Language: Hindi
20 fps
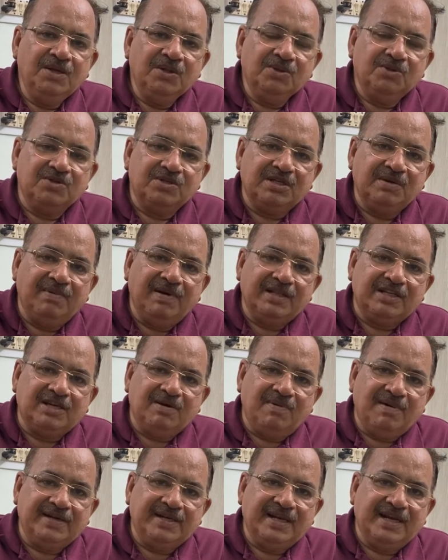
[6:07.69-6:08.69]
तो उसके बाद
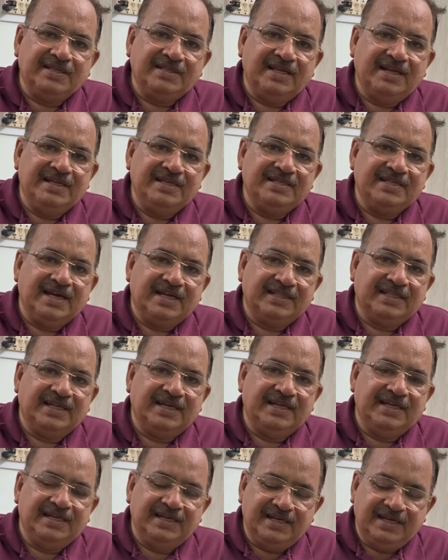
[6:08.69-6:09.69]
टमाटर आसानी से आता
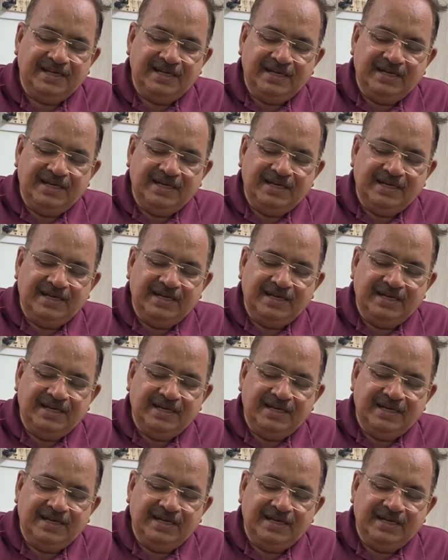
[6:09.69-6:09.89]
नहीं है